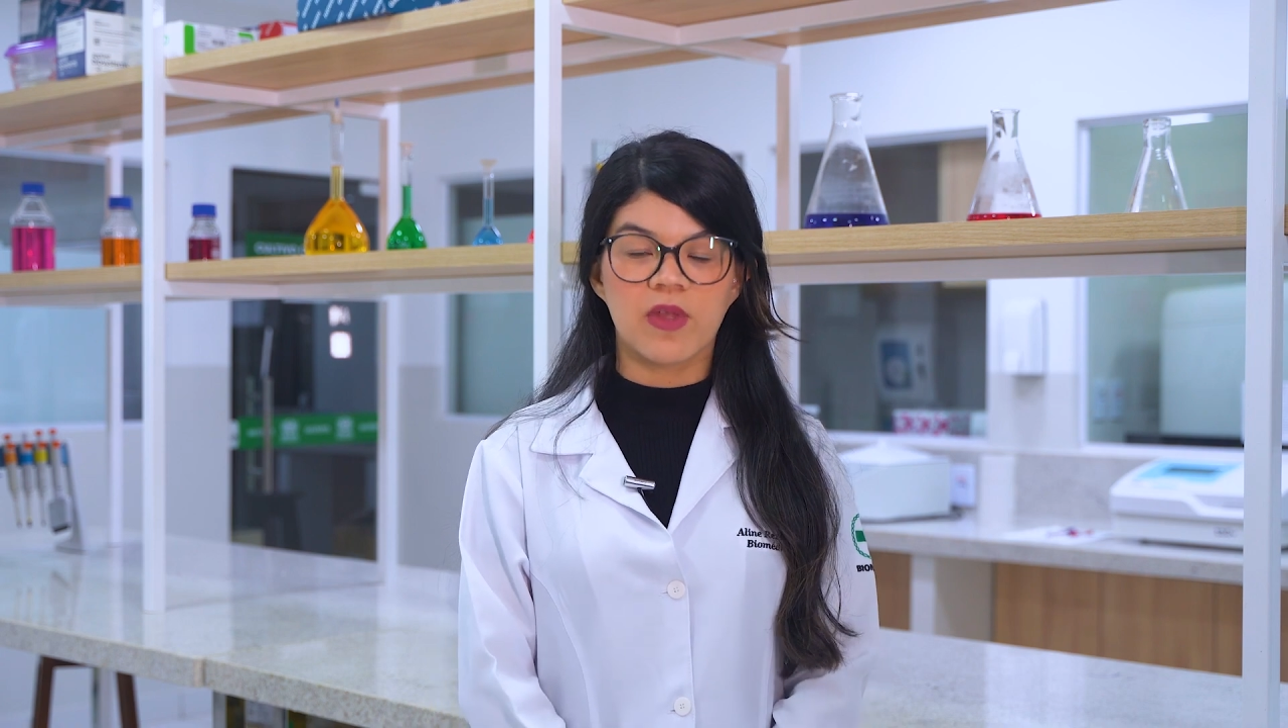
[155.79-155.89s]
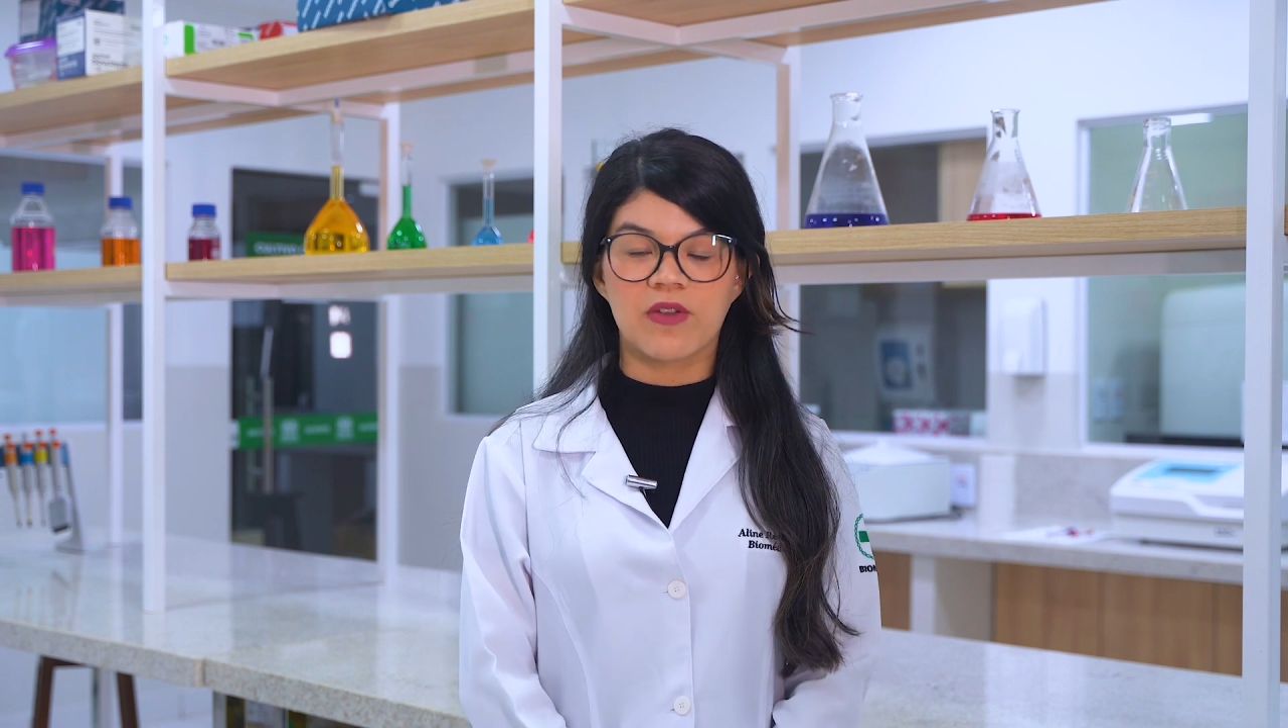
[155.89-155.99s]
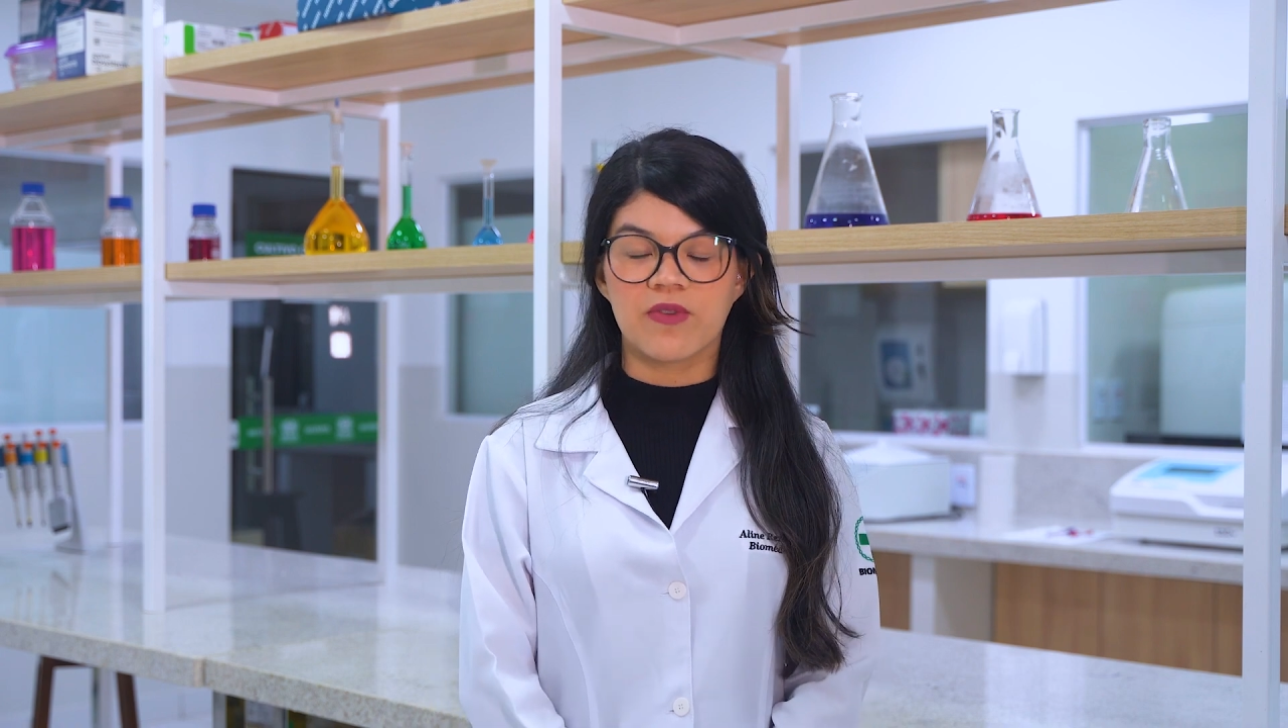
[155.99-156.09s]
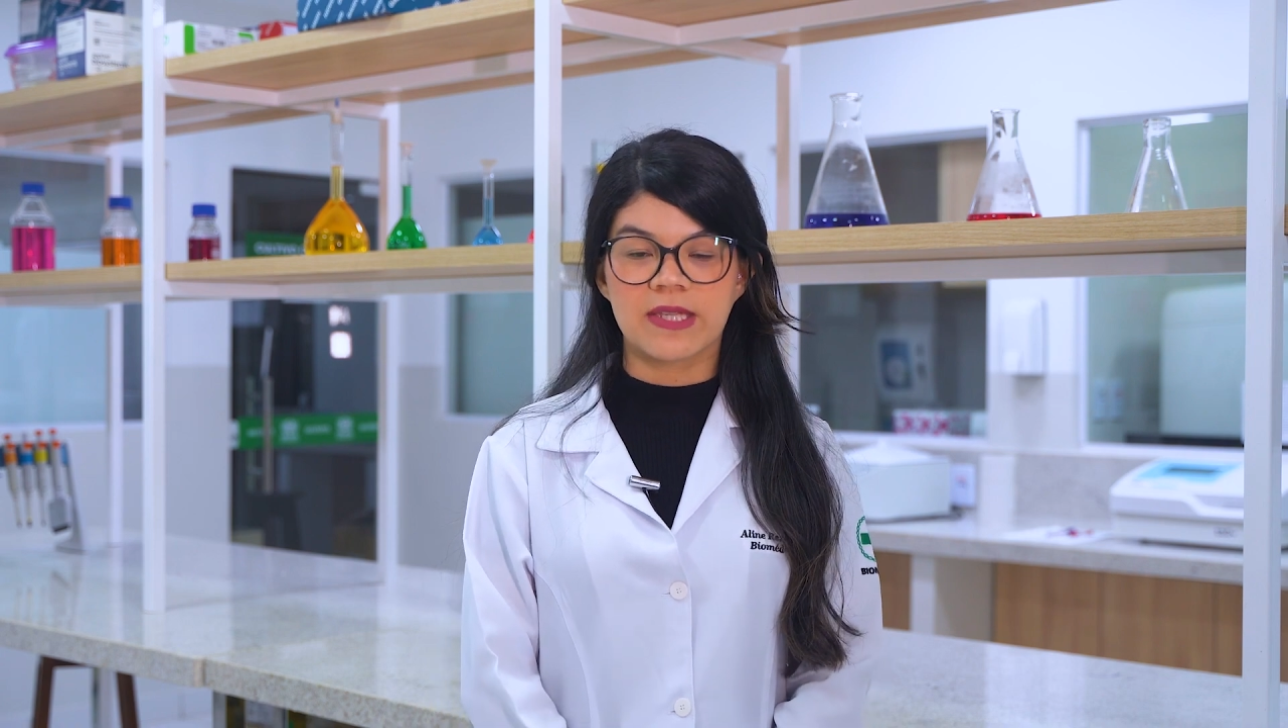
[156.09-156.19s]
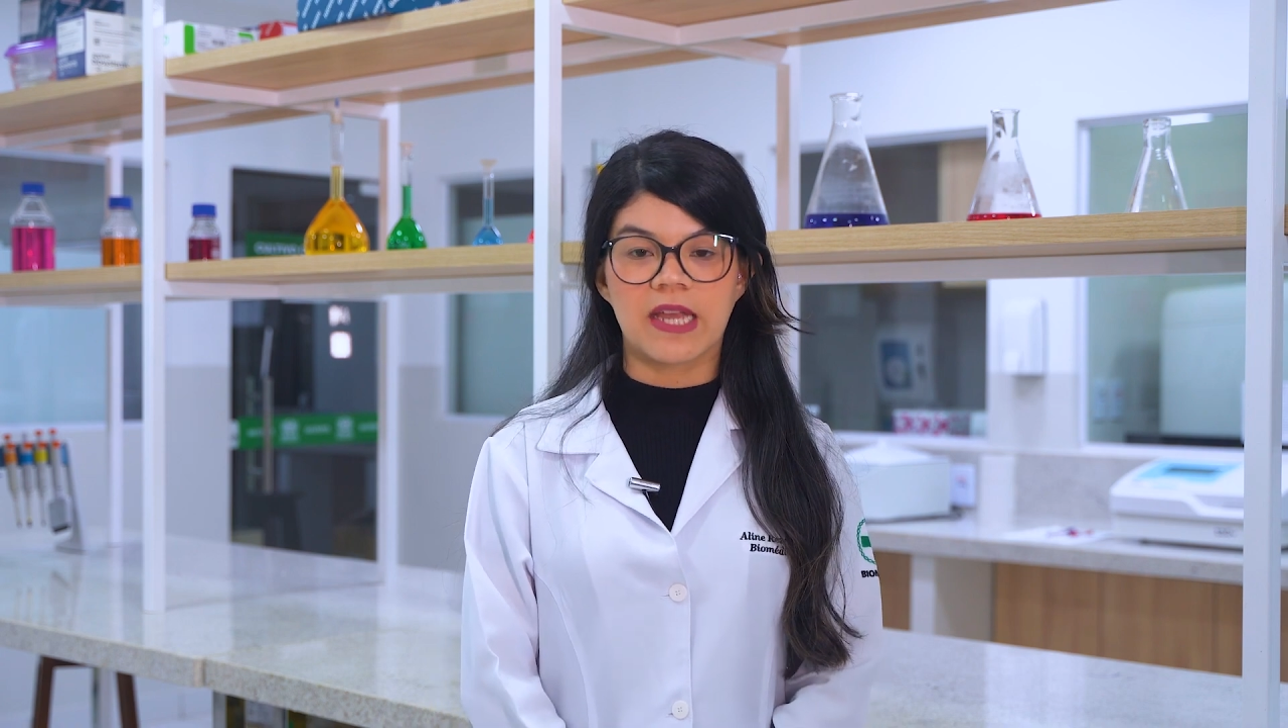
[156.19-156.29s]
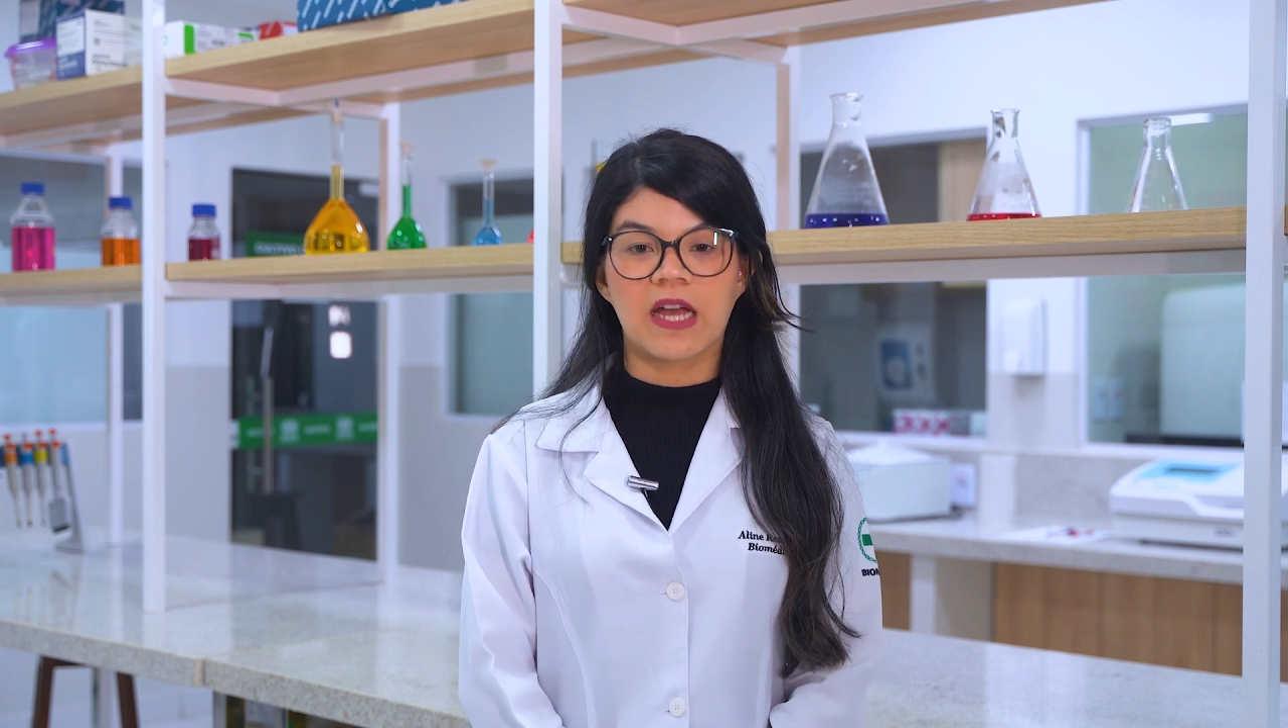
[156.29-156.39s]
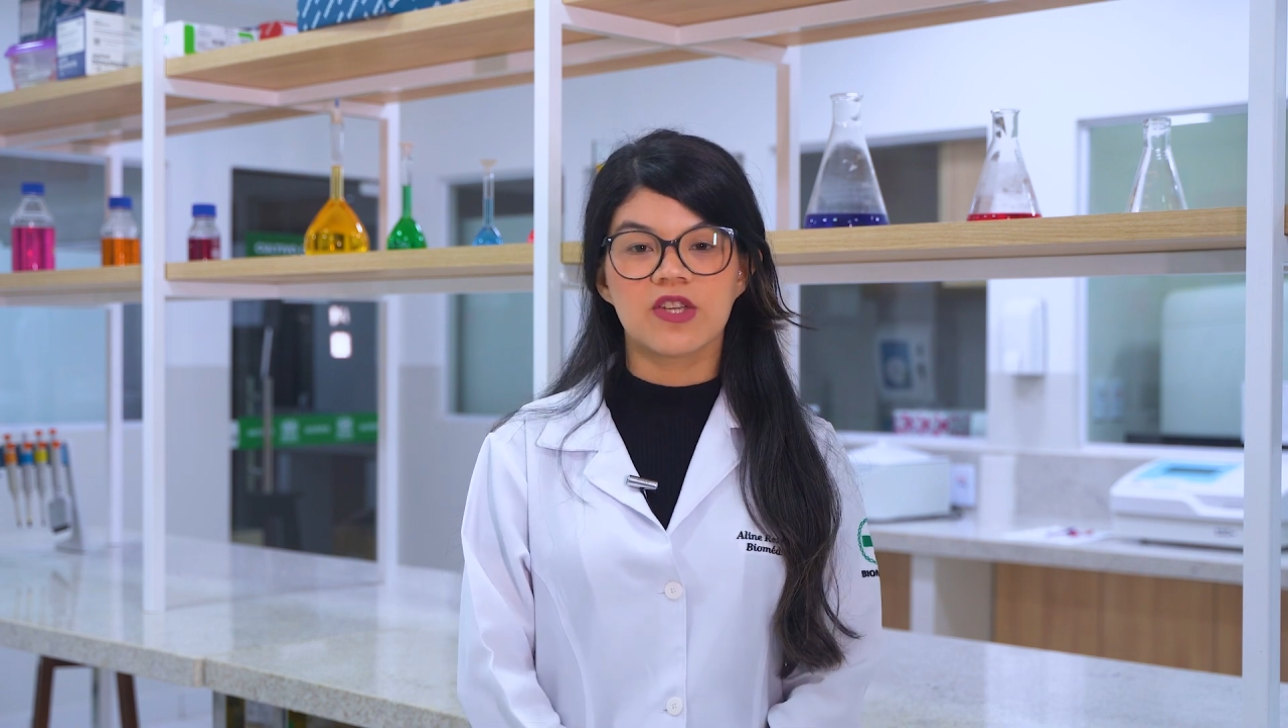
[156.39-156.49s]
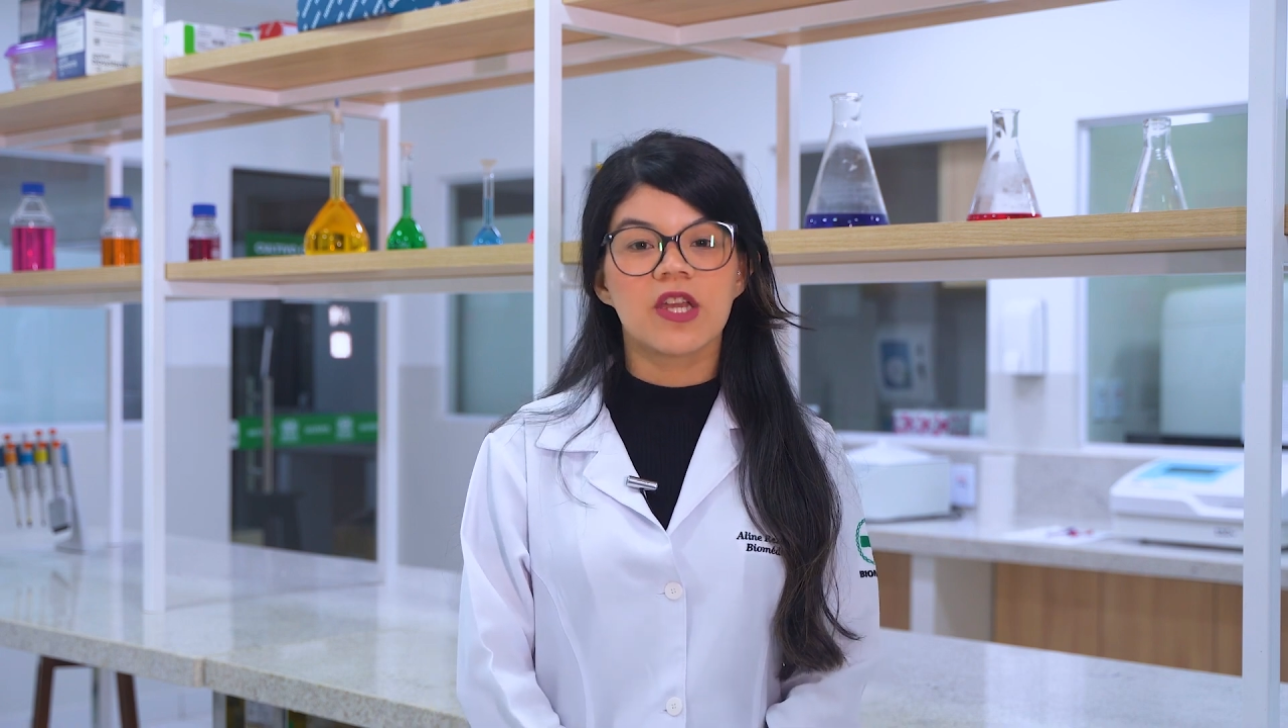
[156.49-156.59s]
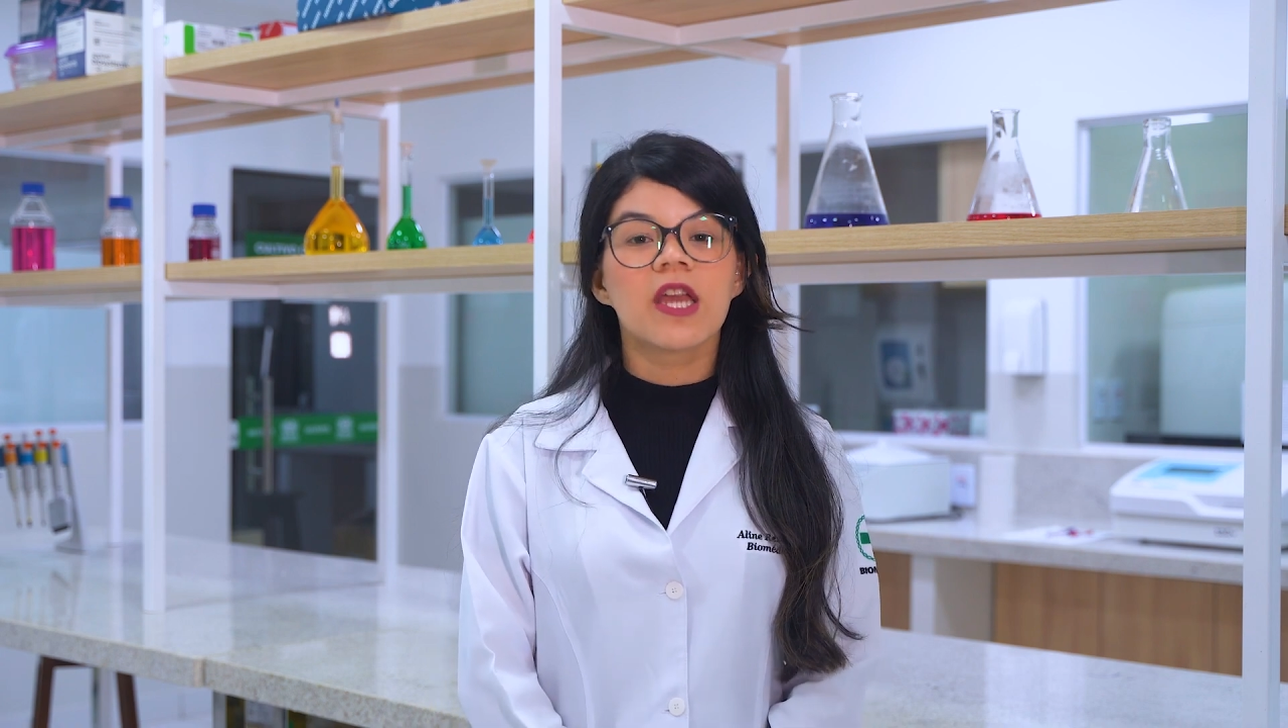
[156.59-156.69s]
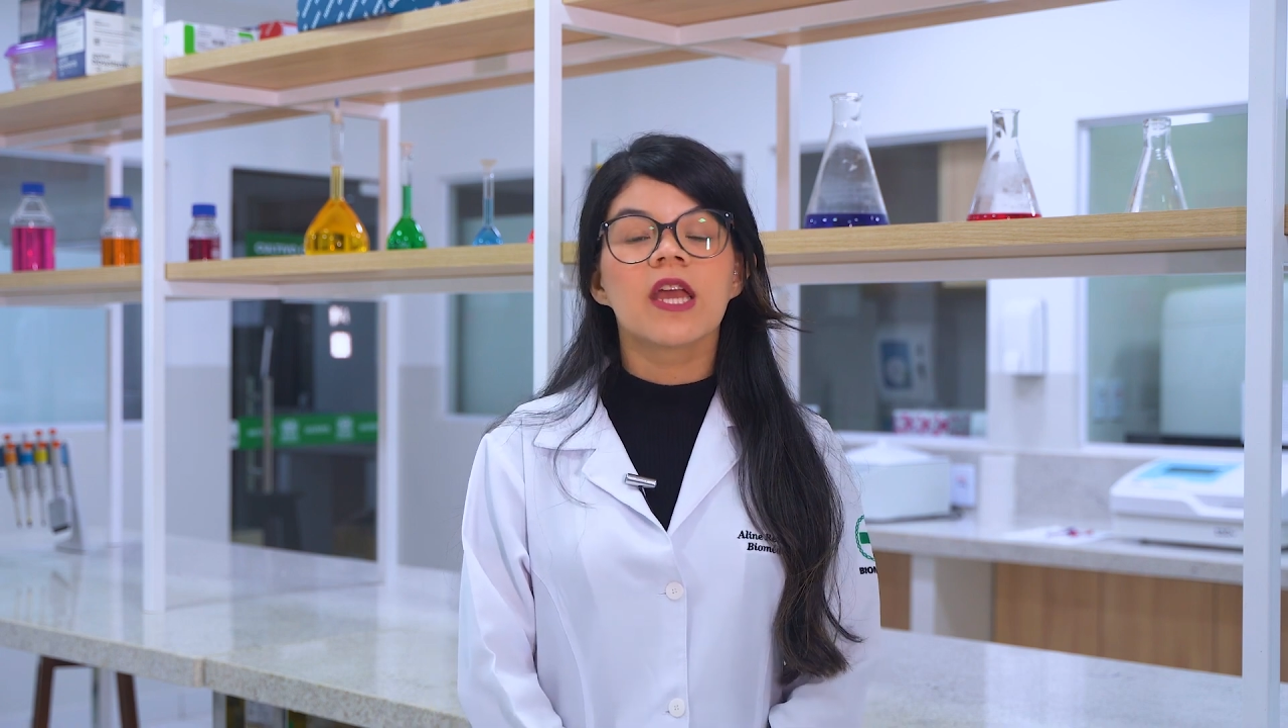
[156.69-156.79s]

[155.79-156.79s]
da universidade,